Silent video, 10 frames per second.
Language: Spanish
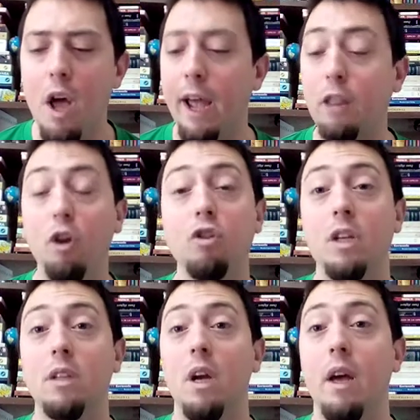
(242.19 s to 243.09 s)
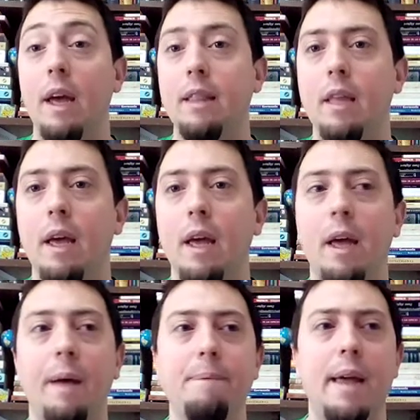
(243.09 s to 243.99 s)
Entonces,
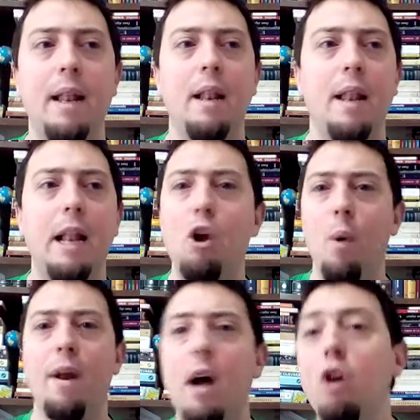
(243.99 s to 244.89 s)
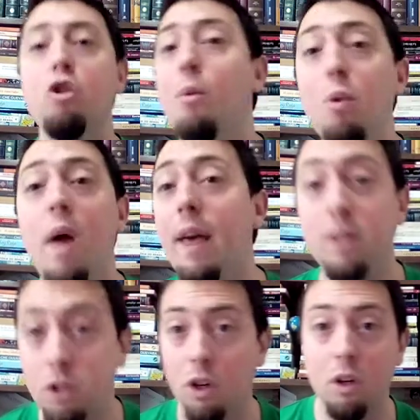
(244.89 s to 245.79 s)
este, el, gobernador tomó una
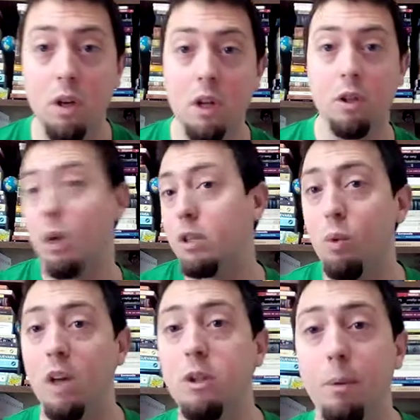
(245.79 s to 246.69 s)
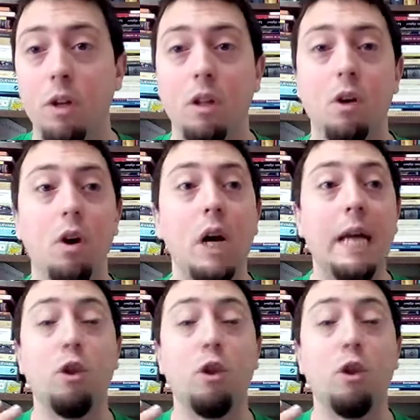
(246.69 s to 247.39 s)
decisión, estoy diciendo un caso hipotético, ¿eh?